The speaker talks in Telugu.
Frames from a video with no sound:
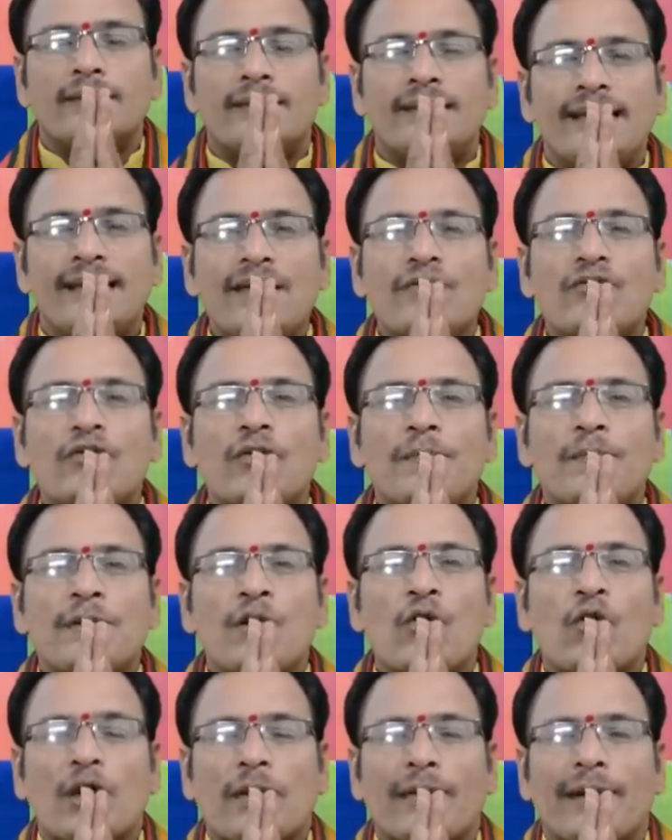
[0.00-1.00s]
శ్రీ
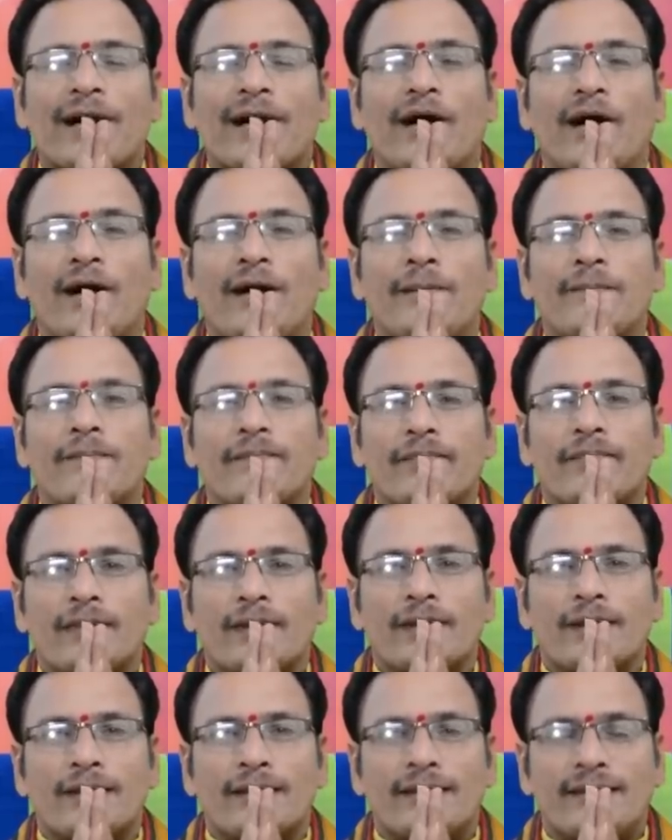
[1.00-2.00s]
గురుభ్యో నమ
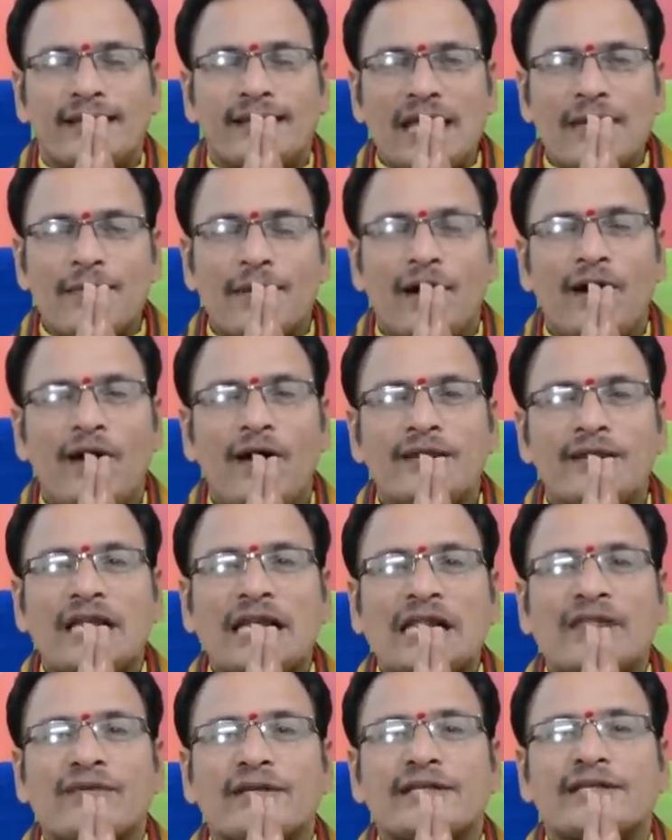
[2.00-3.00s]
శ్రీ
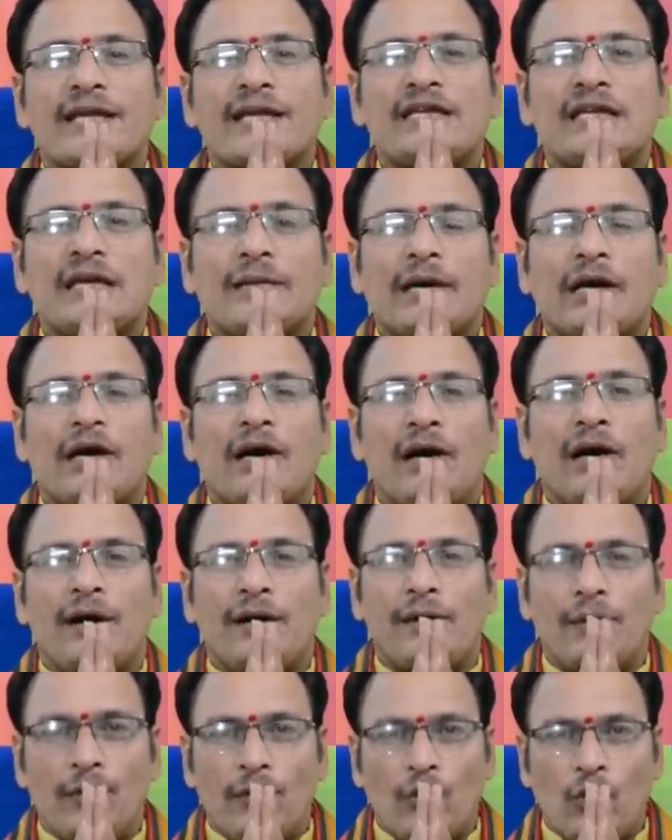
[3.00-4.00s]
మహాసరస్వత్యై నమ
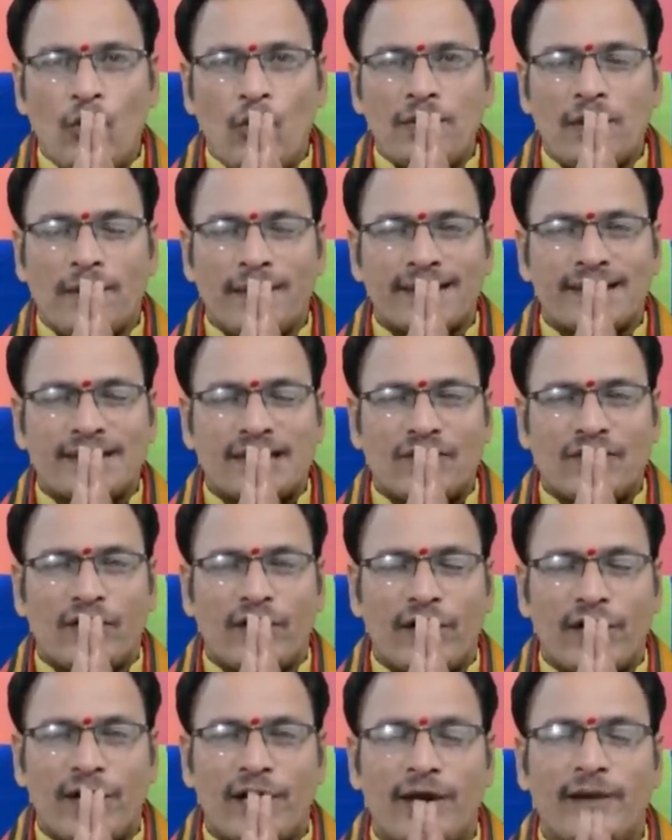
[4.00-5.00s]
ఓం
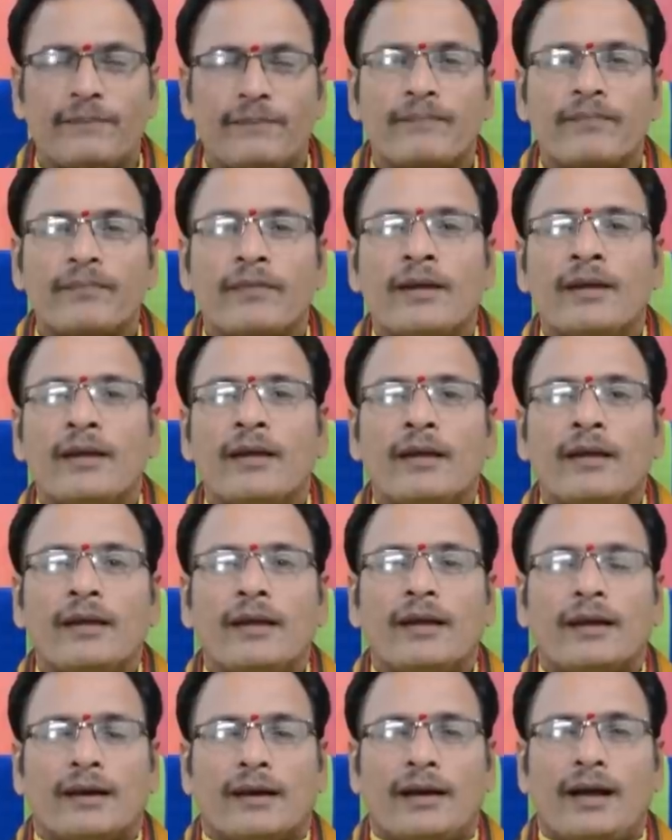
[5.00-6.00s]
నమస్తిమాయ
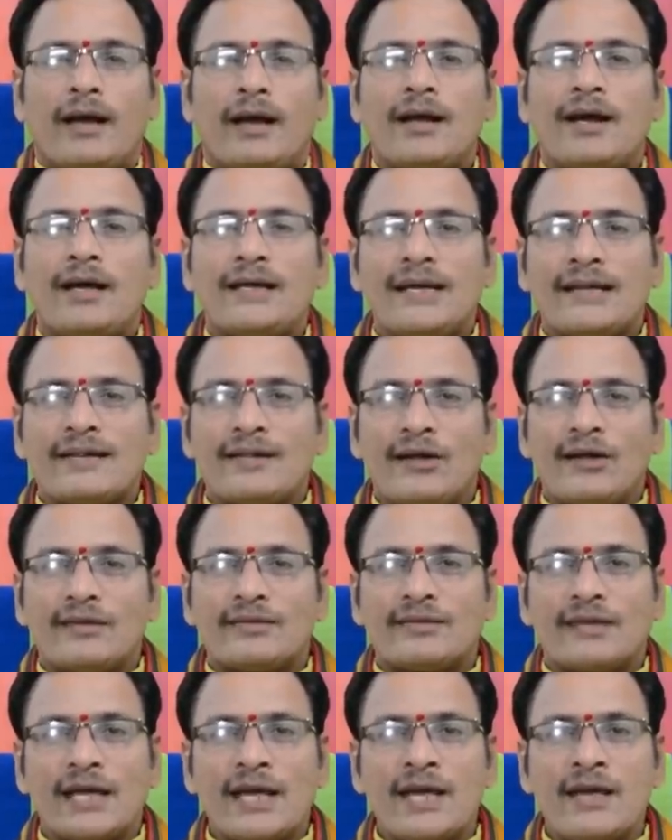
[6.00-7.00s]
నారాయణ
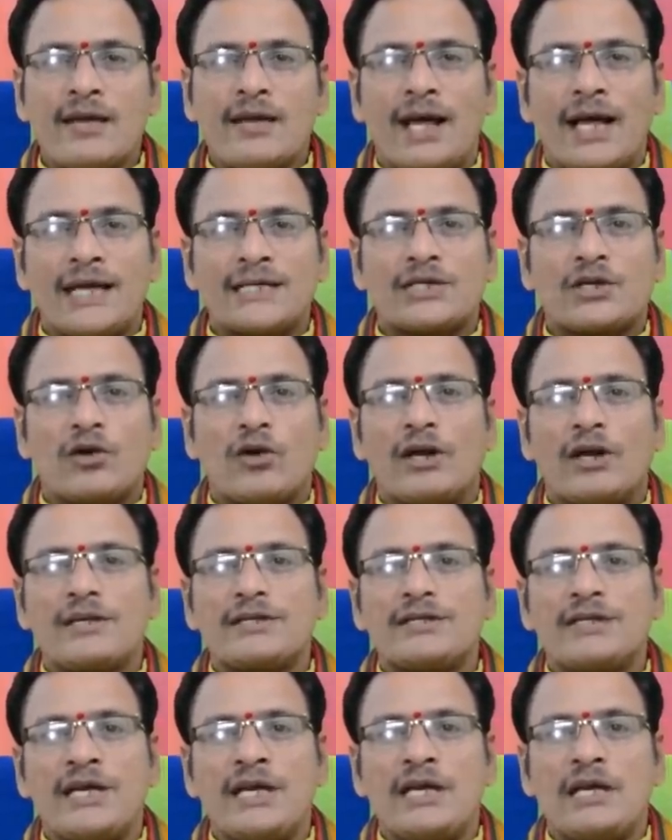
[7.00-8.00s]
శాస్త్రి
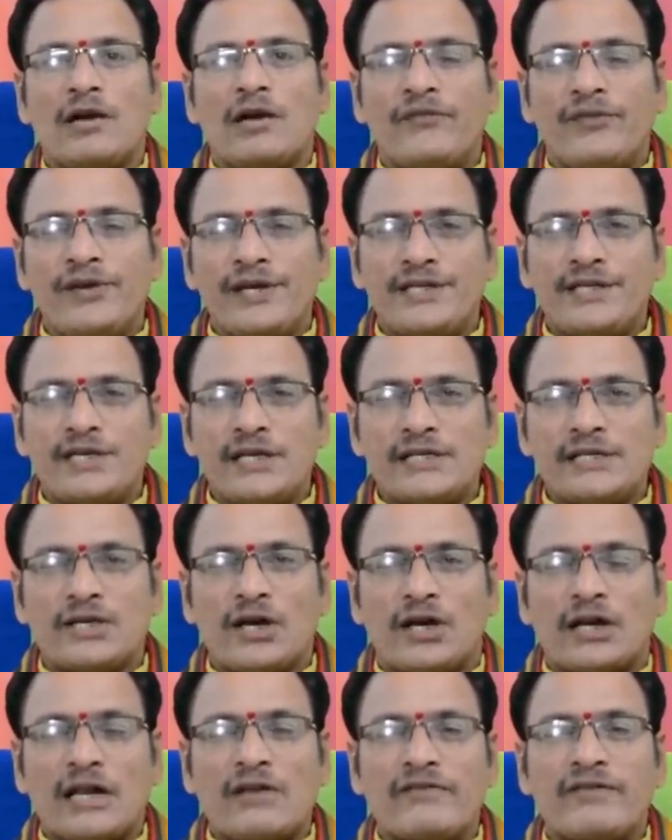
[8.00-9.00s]
ఆస్ట్రాలజీ అఫీషియల్
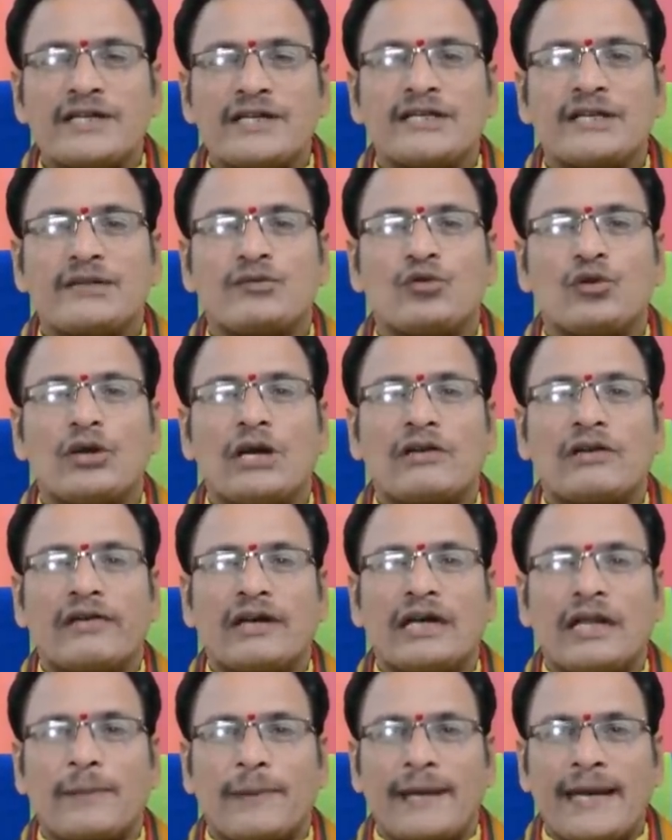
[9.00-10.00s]
ఛానల్
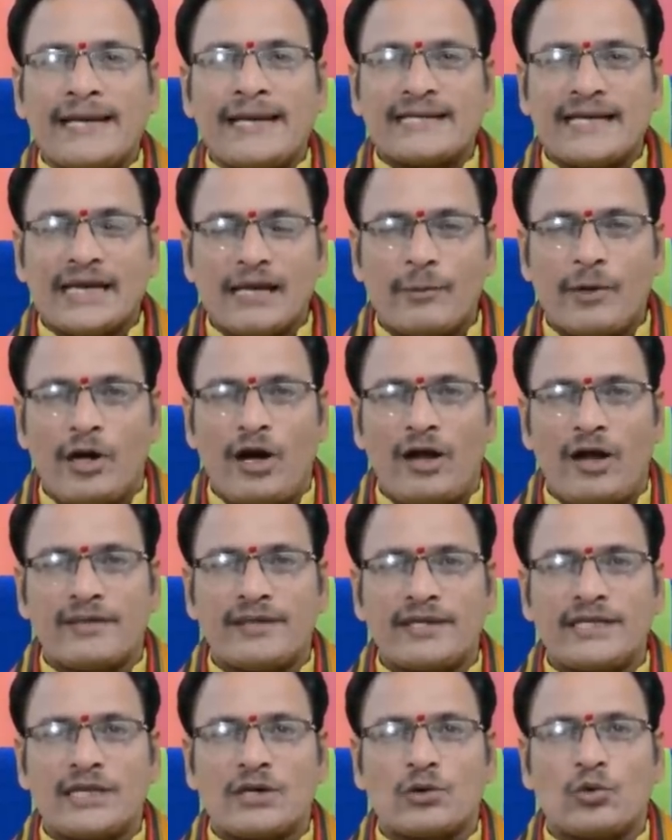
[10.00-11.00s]
వీక్షిస్తున్నటువంటి ప్రేక్షక
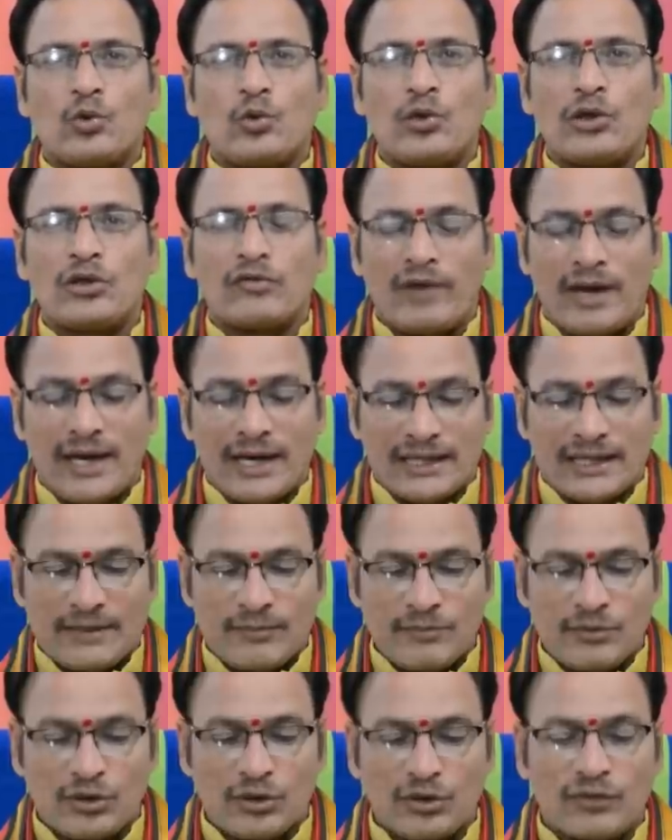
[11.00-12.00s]
మహాశివులకు
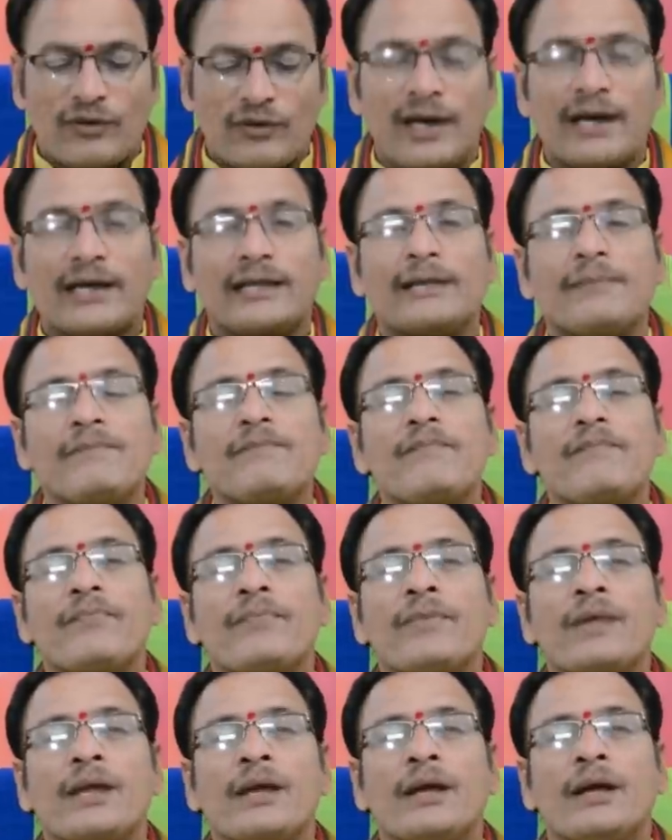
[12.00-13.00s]
స్వాగతం సుస్వాగతం
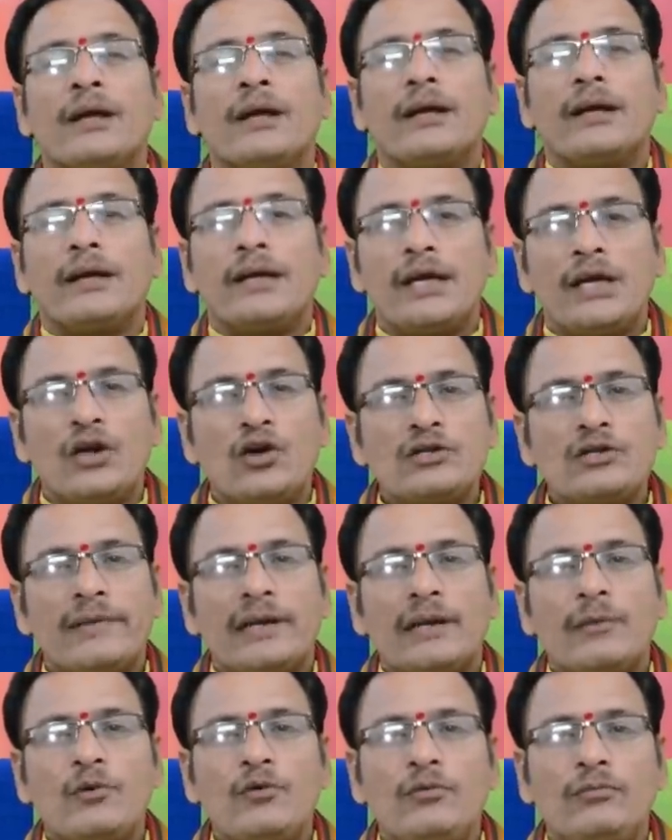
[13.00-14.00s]
ఈరోజు
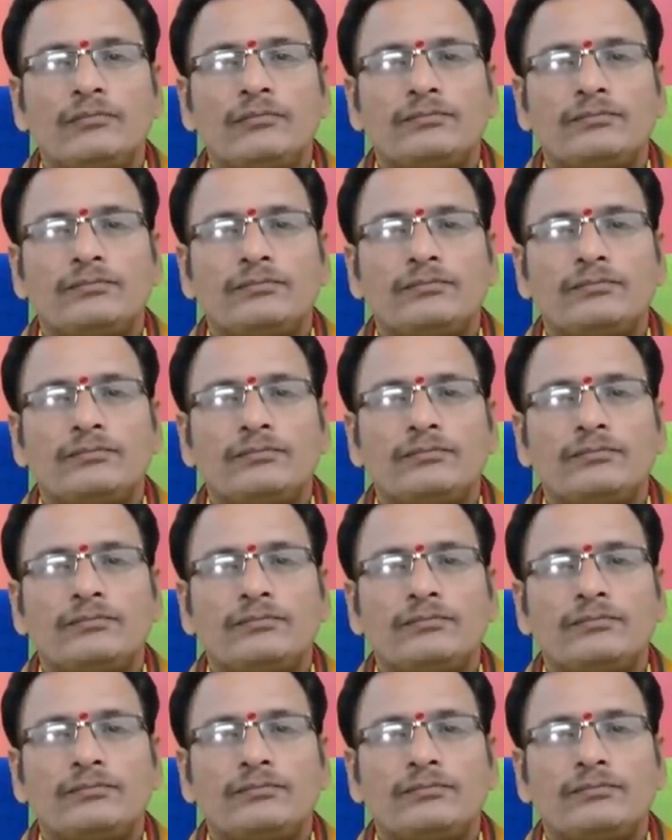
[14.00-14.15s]
మనము